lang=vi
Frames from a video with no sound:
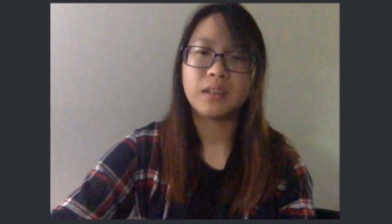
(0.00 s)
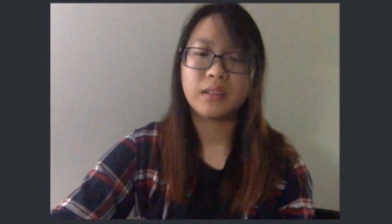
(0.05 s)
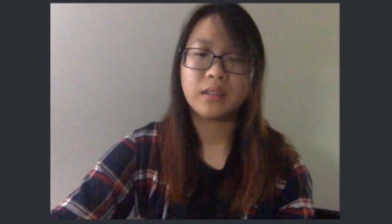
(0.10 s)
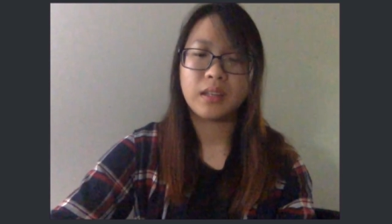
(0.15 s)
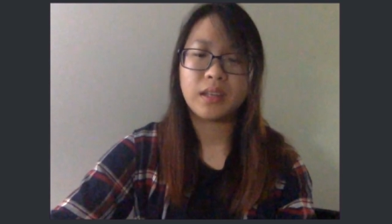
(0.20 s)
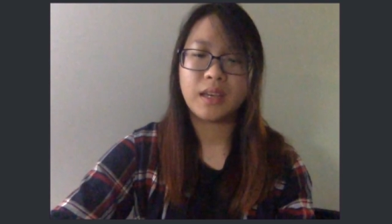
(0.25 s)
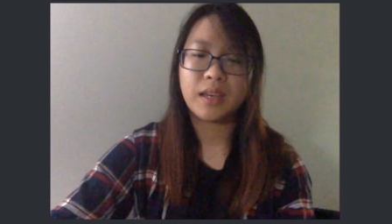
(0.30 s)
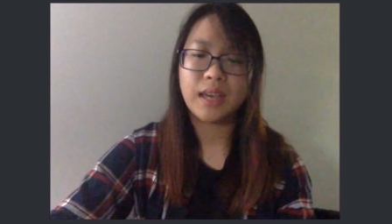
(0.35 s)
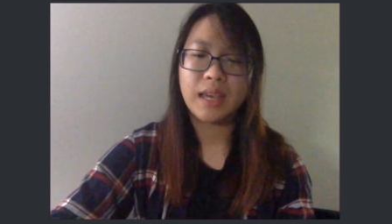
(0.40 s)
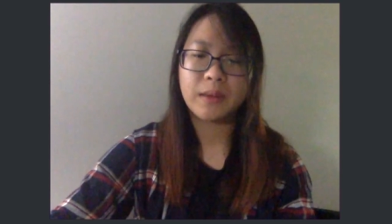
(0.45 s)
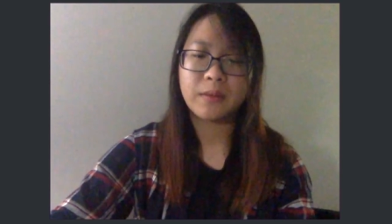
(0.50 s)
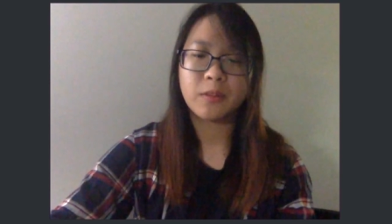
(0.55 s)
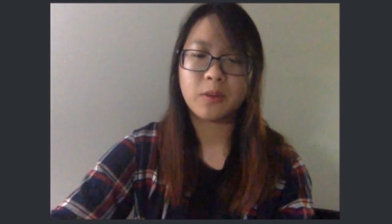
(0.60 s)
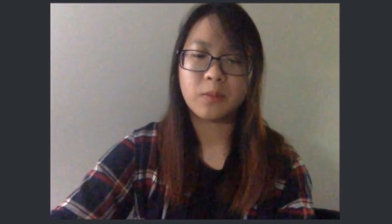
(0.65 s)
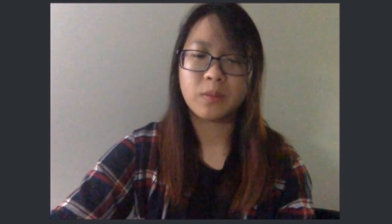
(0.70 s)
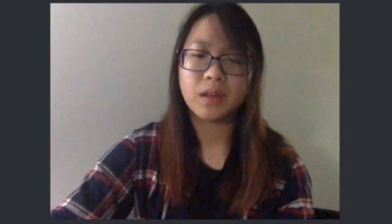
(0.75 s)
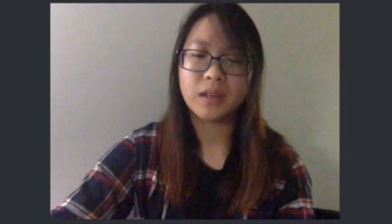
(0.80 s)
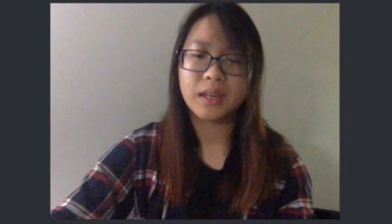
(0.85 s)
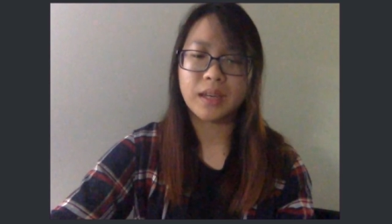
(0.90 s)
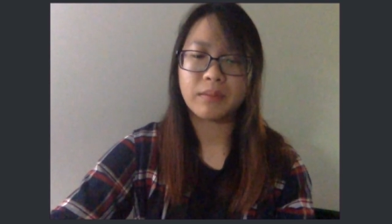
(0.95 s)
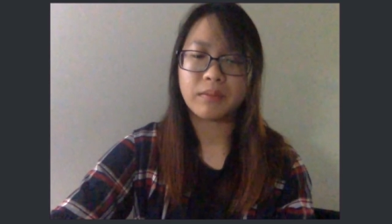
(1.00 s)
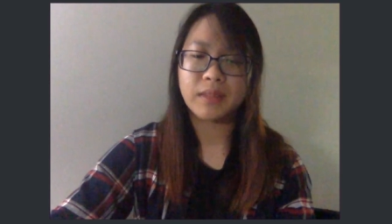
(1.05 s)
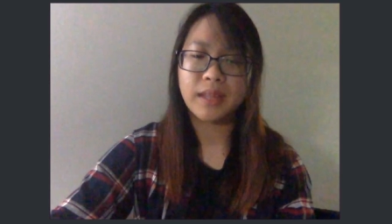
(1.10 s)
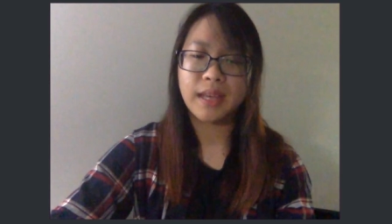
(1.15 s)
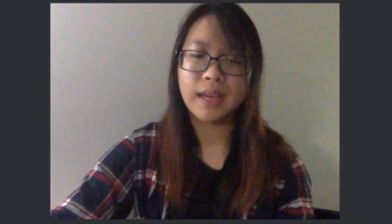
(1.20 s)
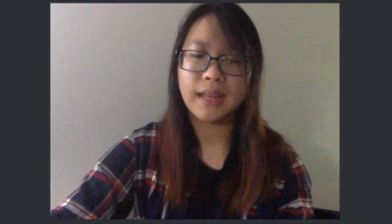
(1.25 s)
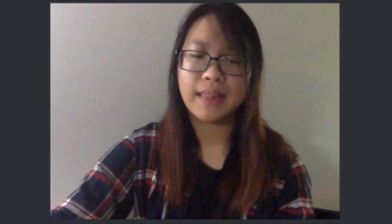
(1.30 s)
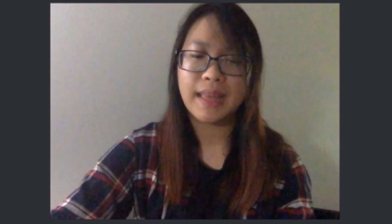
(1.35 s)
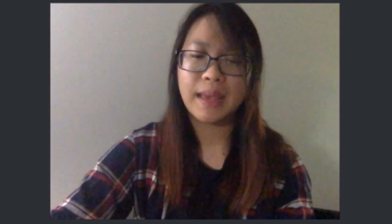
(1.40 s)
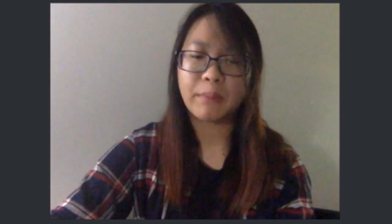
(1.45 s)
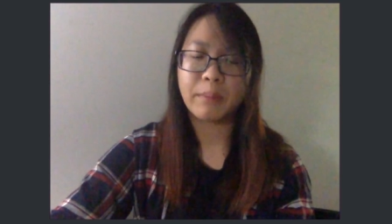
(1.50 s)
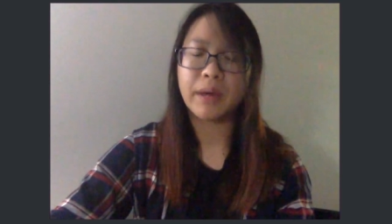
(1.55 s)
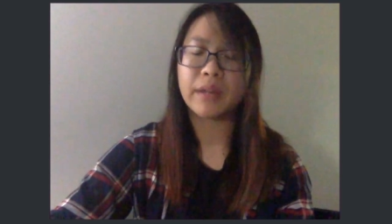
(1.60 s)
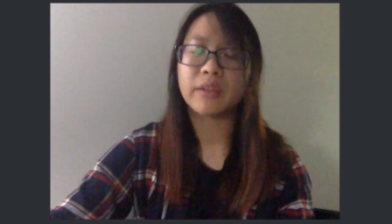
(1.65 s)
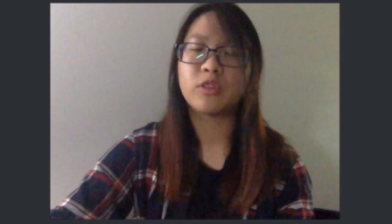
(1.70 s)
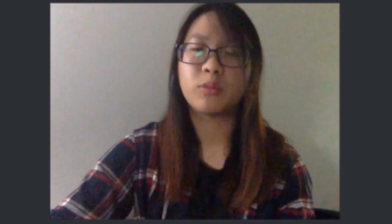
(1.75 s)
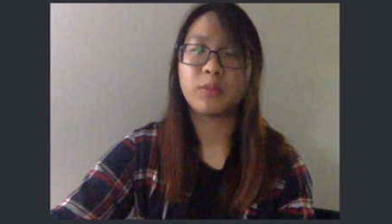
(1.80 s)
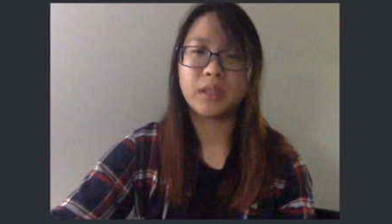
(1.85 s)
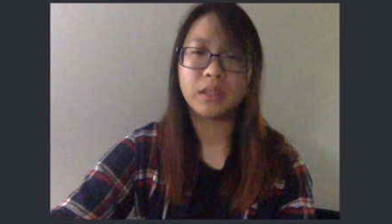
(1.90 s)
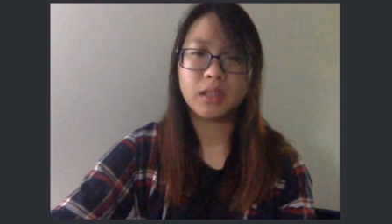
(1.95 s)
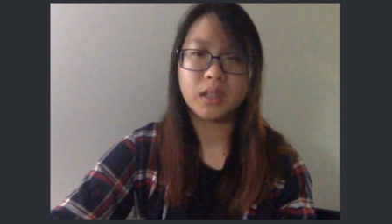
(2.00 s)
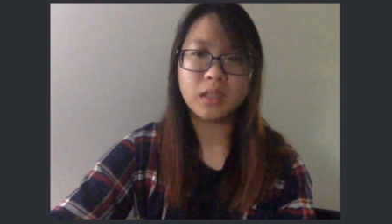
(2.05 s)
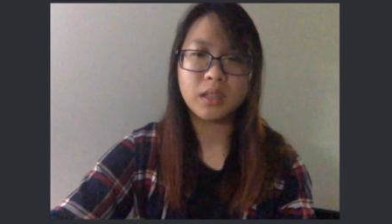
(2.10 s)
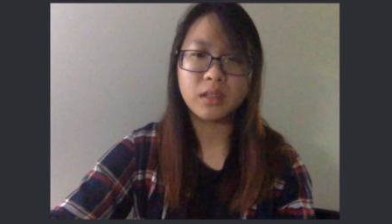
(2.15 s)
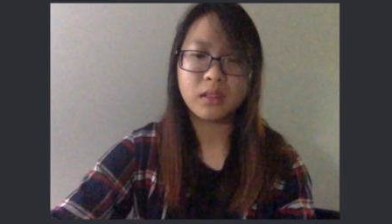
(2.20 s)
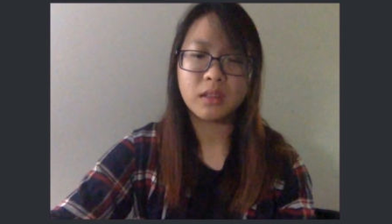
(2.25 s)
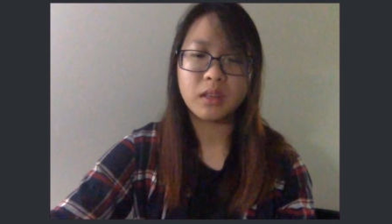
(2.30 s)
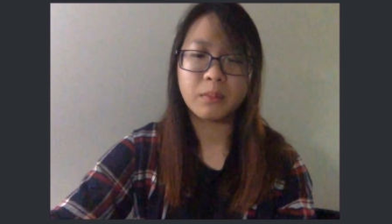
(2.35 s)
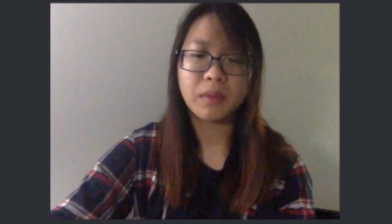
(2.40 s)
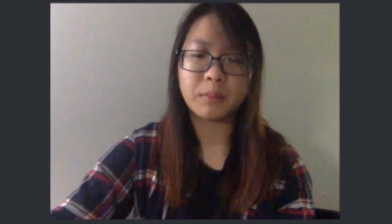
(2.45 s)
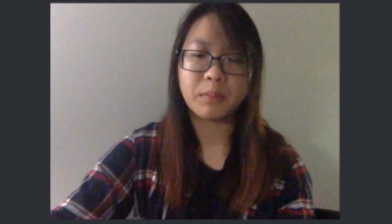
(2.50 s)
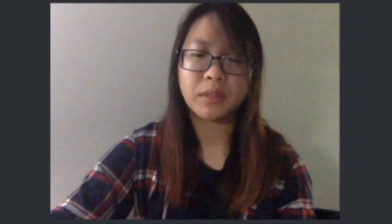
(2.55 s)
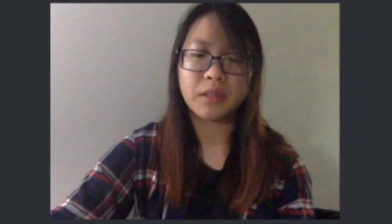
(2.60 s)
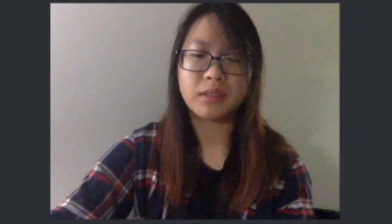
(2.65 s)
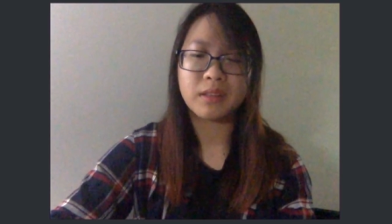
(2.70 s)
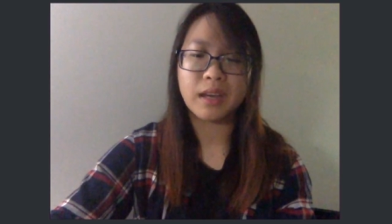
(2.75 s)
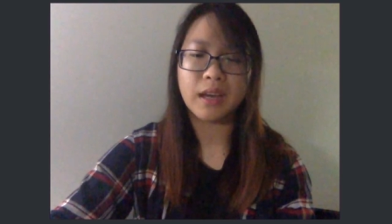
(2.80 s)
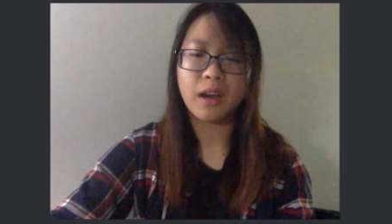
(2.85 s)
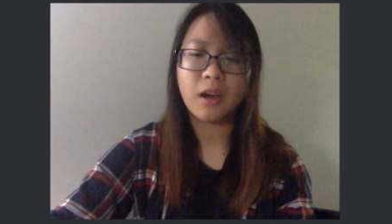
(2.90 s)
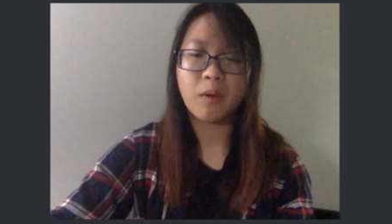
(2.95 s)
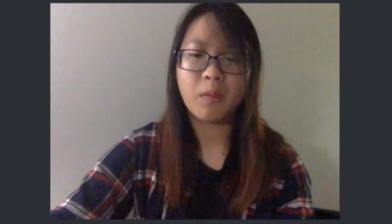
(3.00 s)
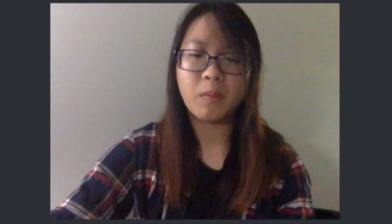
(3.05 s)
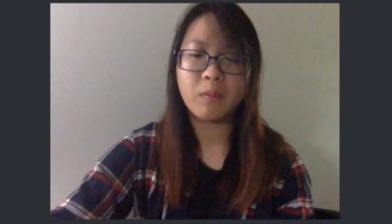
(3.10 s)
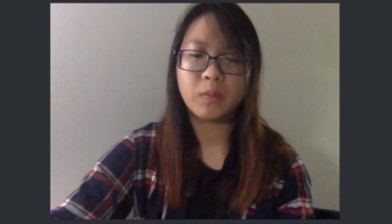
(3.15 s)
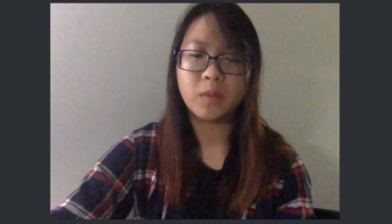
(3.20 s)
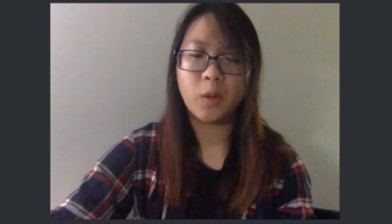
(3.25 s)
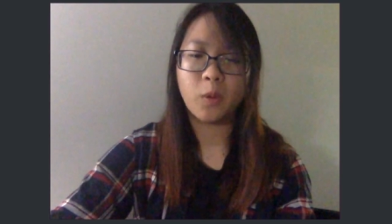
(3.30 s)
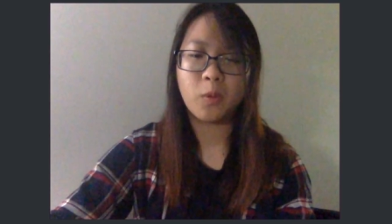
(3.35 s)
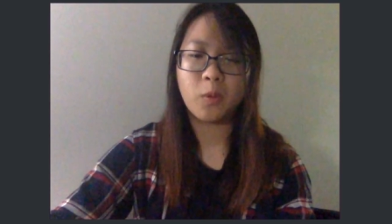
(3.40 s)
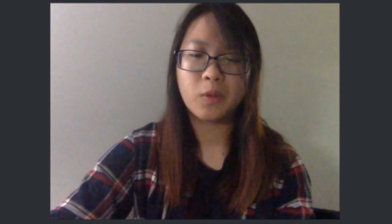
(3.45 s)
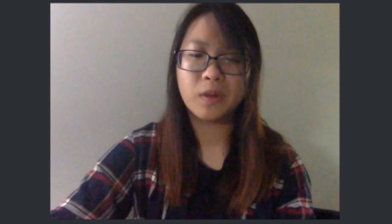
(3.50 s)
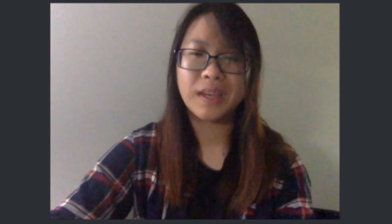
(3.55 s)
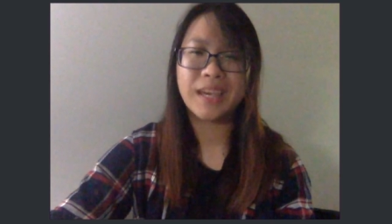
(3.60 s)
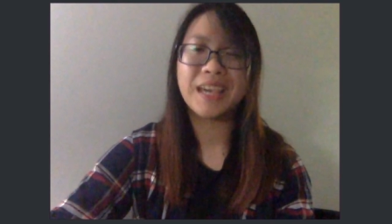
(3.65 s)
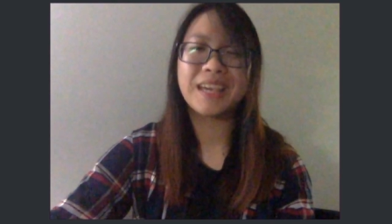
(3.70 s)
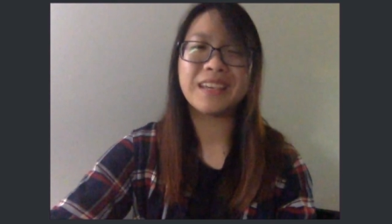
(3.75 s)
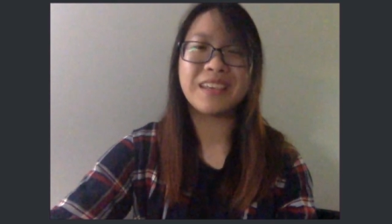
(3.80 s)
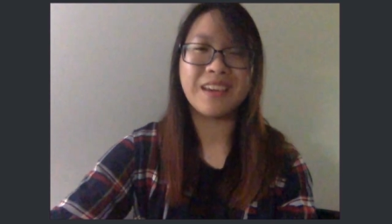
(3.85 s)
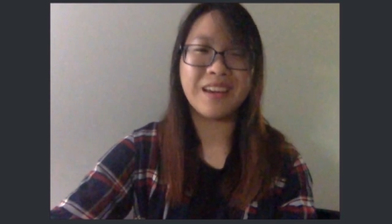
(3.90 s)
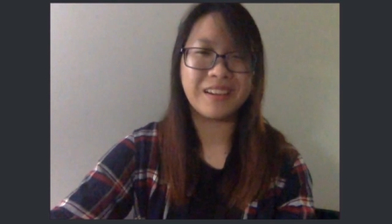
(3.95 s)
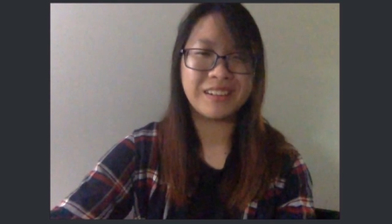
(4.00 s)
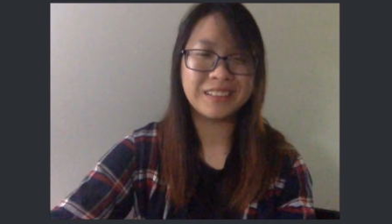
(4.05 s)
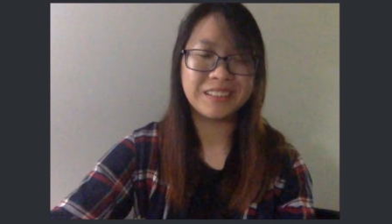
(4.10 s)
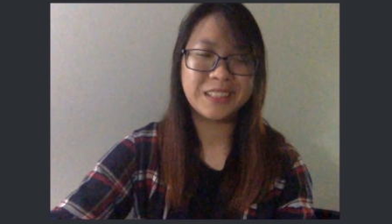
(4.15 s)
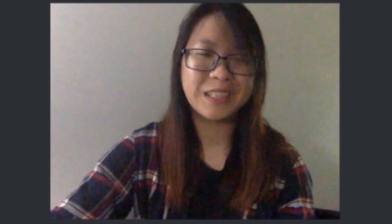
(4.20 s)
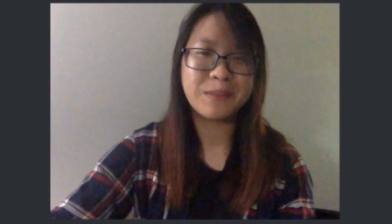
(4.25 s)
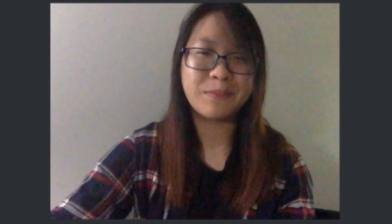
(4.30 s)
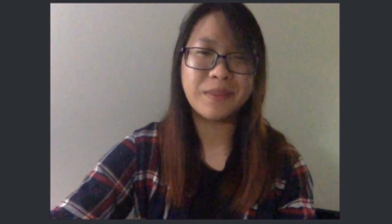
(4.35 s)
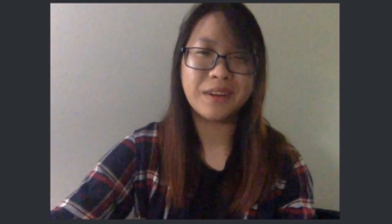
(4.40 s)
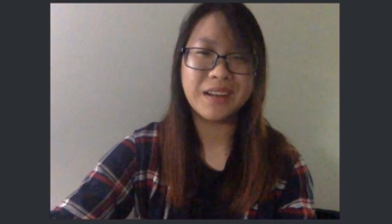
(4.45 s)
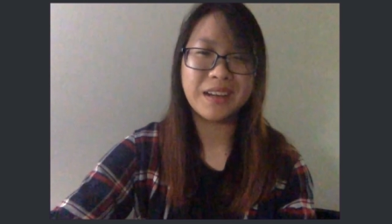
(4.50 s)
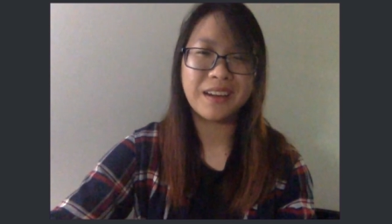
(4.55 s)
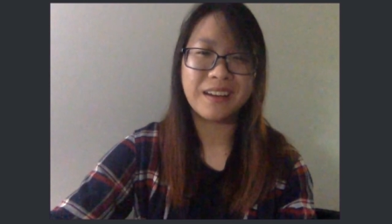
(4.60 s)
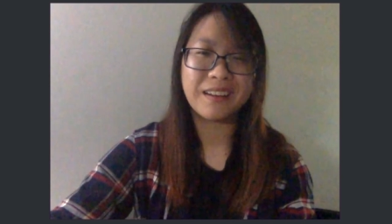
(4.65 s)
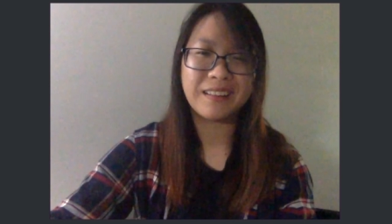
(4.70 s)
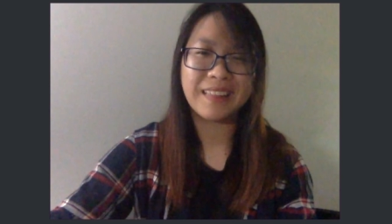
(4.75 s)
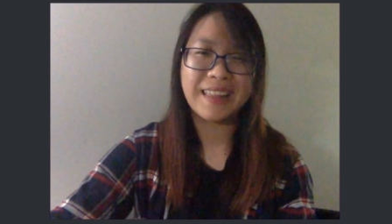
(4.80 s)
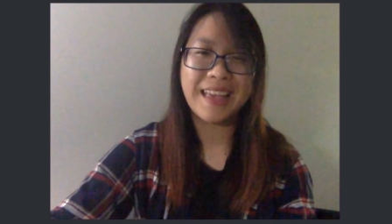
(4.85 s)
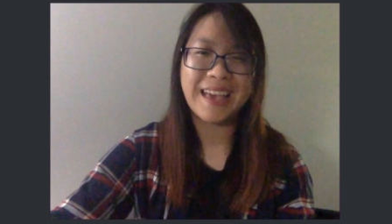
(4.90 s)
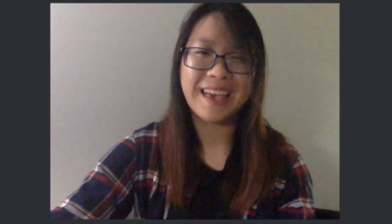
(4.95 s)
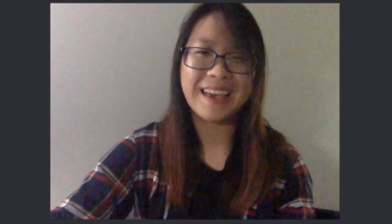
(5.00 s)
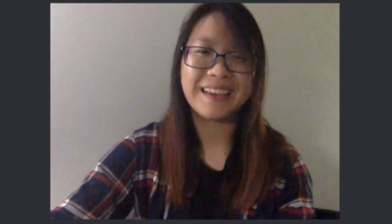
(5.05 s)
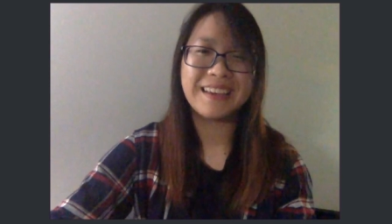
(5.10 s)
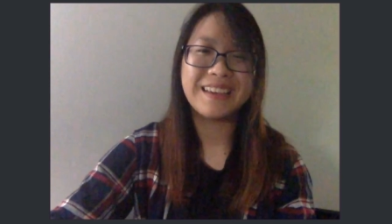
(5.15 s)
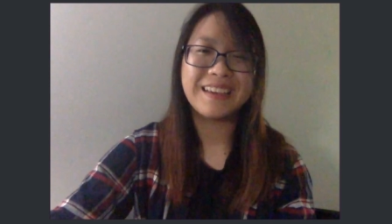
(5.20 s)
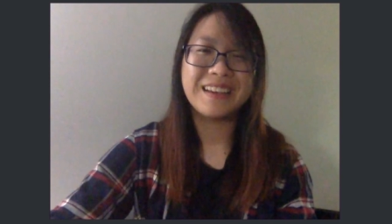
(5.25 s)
thì em cũng có cảm giác là mặc dù mình thích nhưng mà mình sẽ không đủ kiên nhẫn tới mức gọi là